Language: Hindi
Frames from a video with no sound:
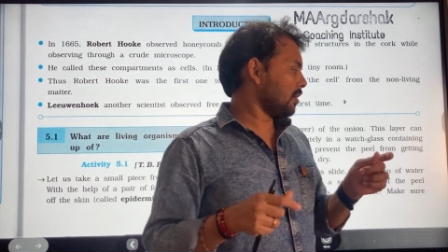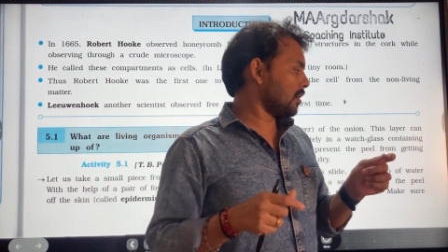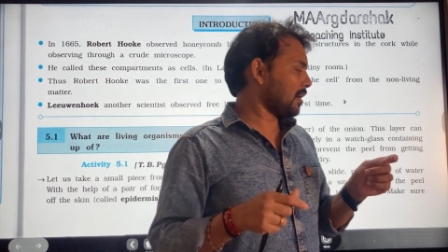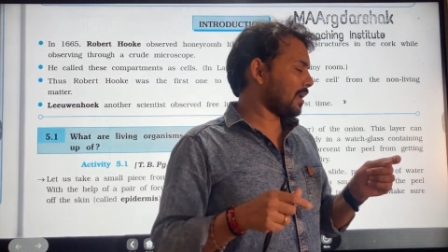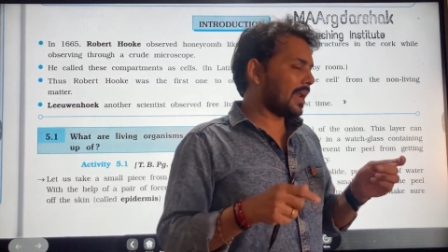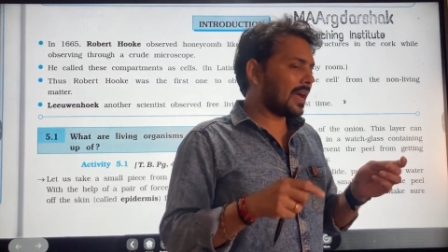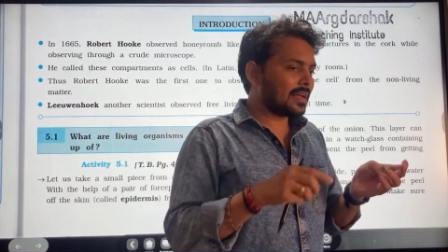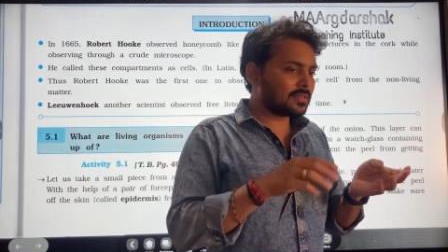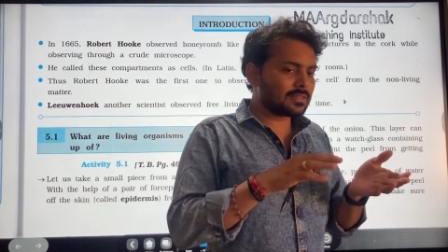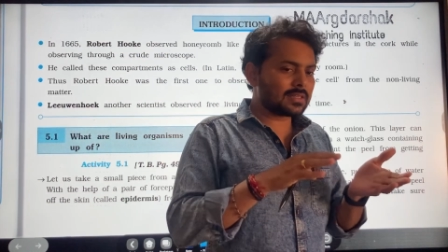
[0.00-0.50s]

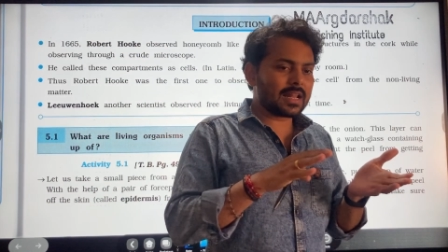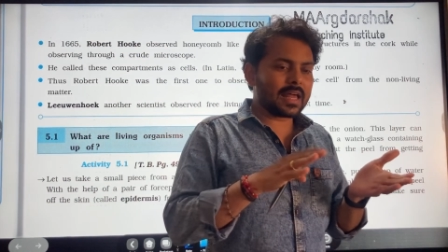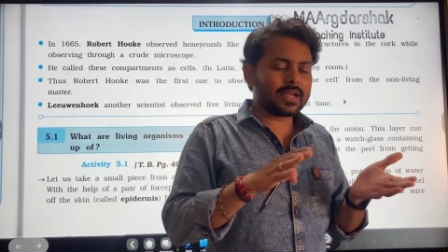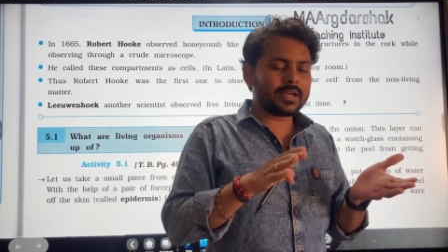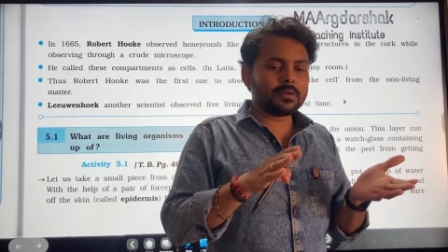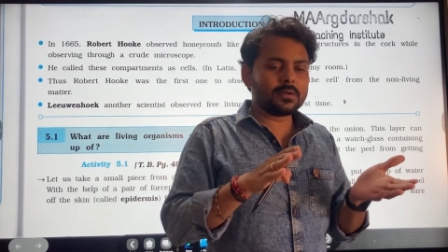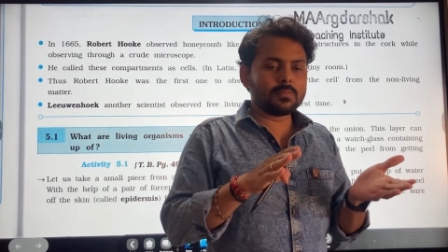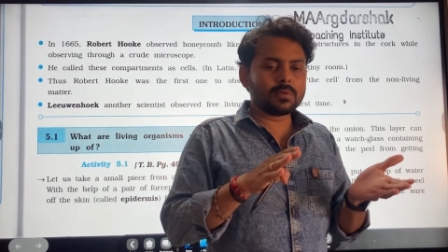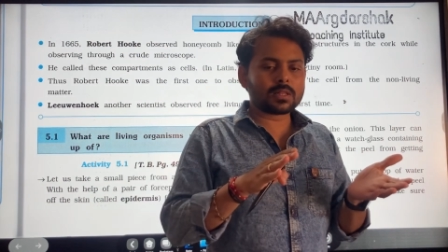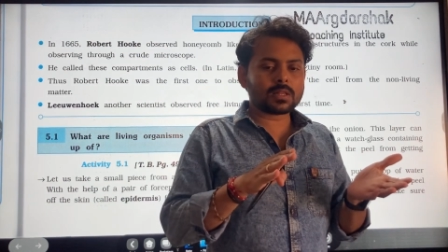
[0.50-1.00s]
ग्लास
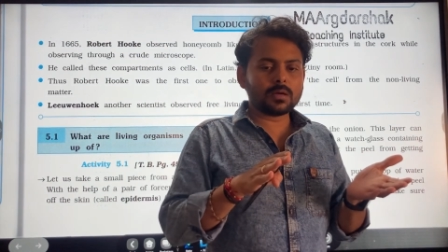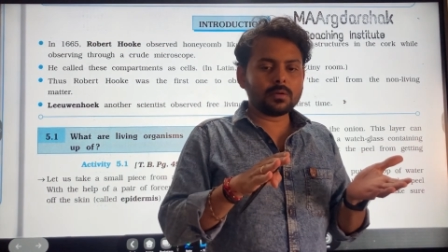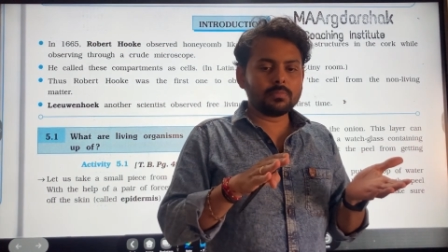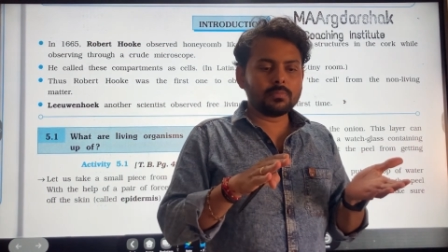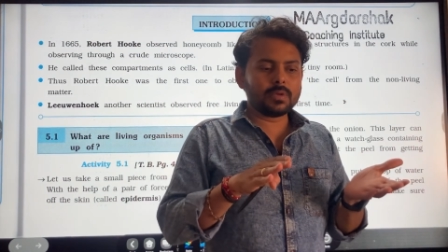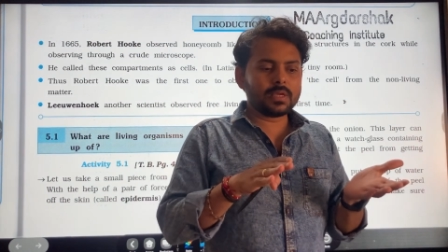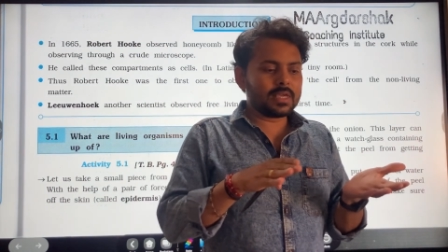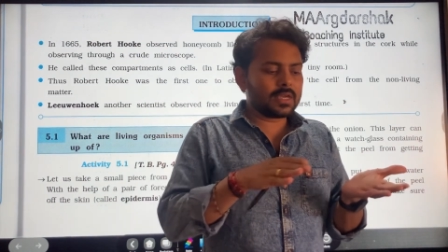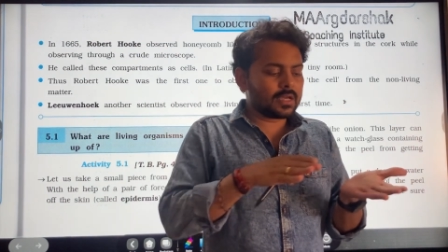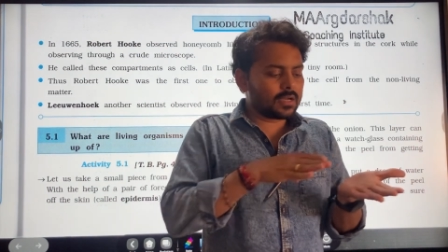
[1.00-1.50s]
स्लाइड
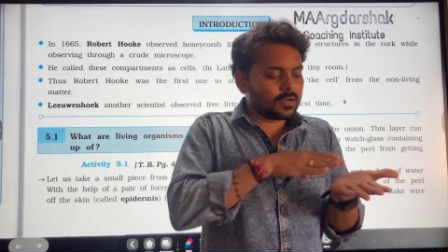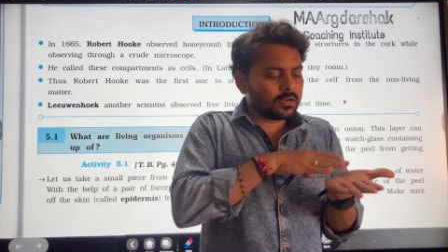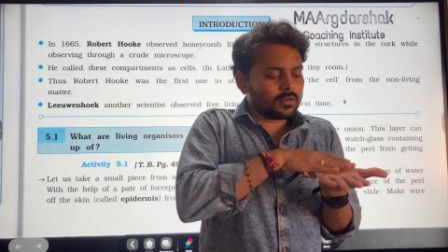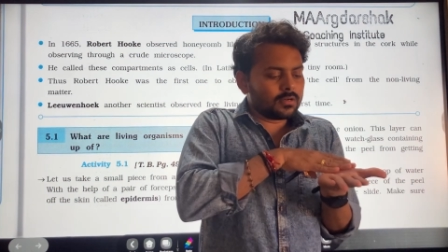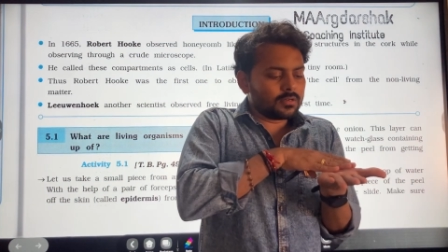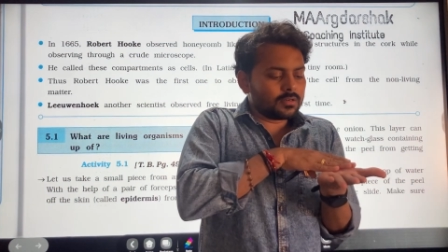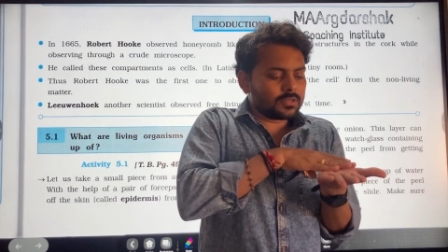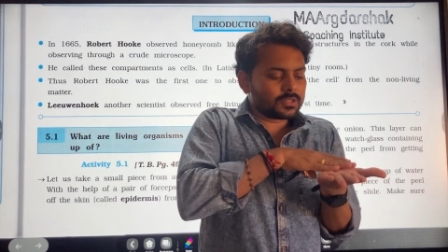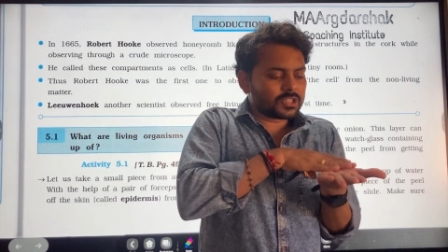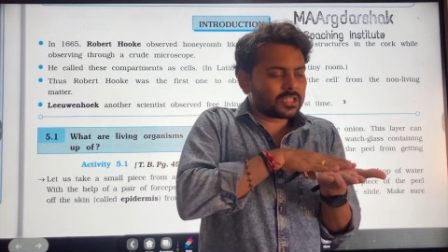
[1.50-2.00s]
मतलब एक
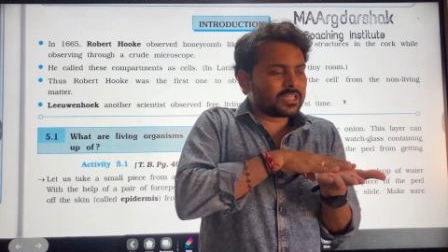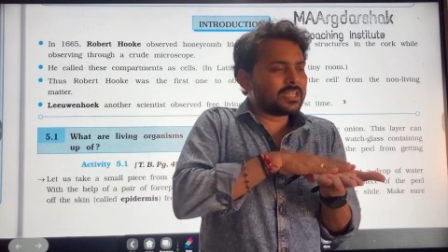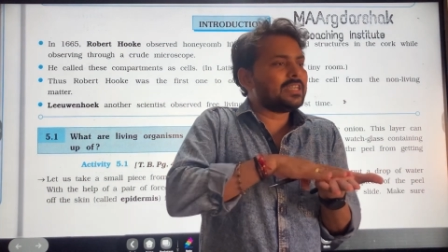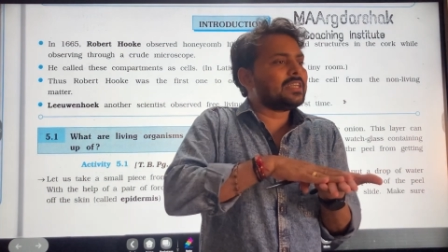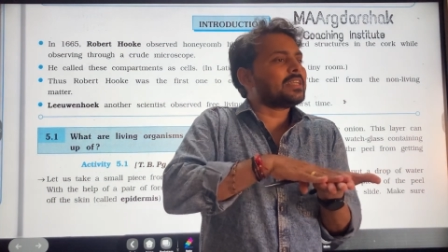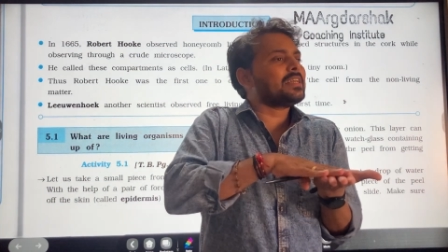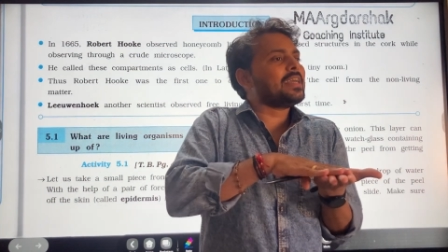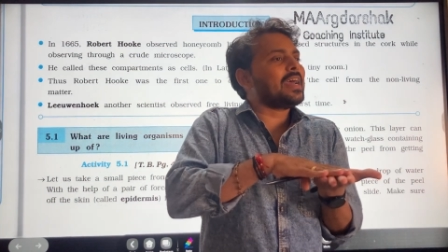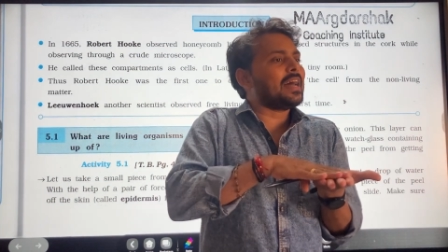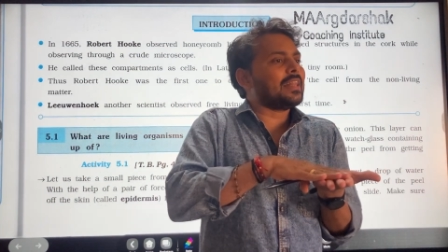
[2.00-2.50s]

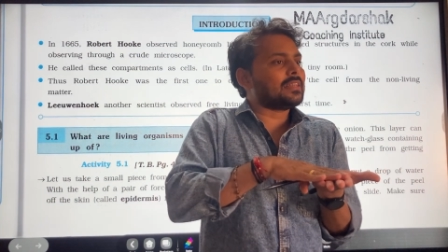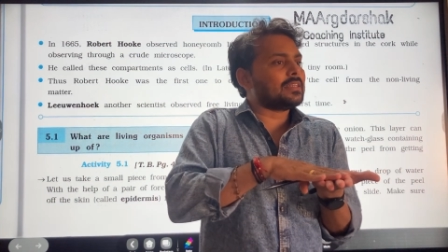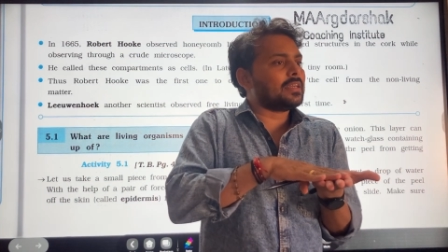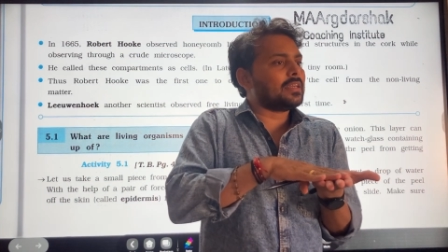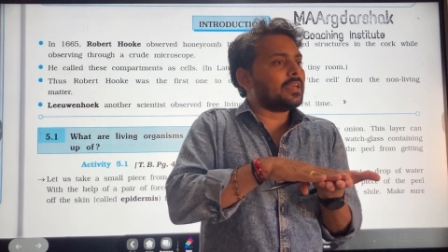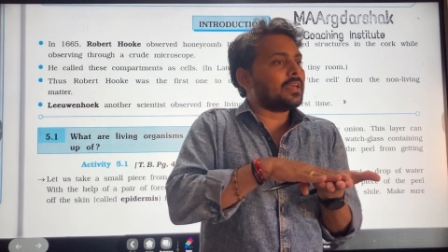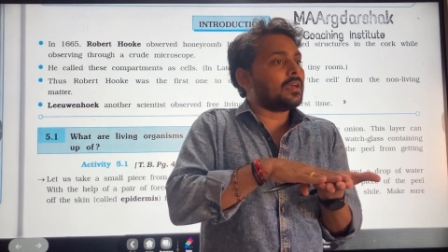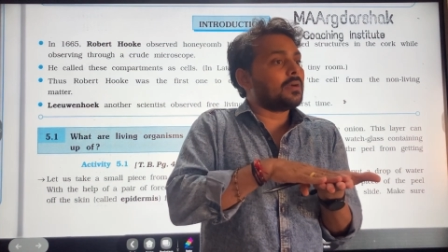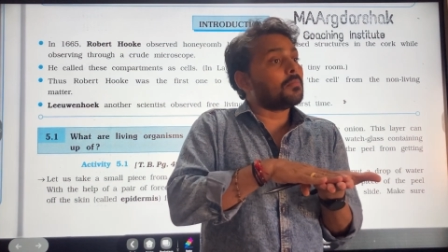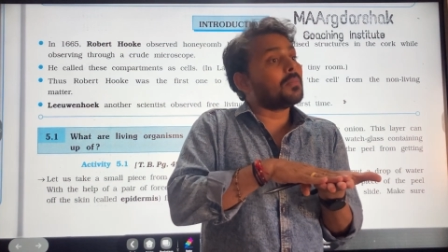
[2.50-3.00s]
शीट ही आती
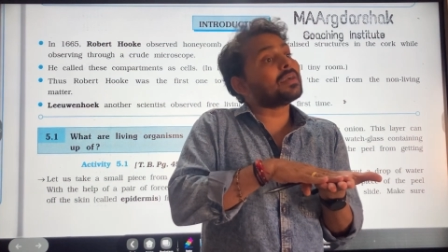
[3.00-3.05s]
है